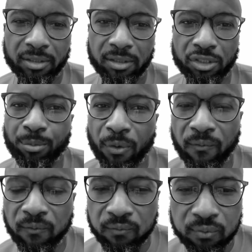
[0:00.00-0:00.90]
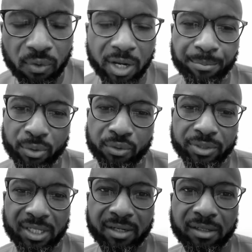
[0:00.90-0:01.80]
je m'en fous un peu de
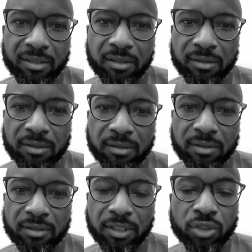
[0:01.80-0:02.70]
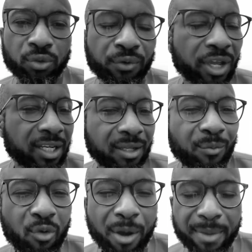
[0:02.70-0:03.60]
ça. Je veux être
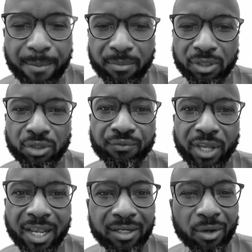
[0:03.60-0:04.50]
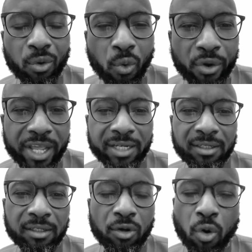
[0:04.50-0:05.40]
moi-même. Je veux être honnête
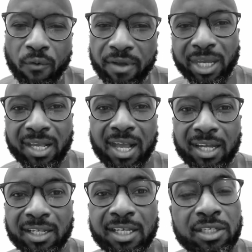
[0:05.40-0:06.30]
envers les regards.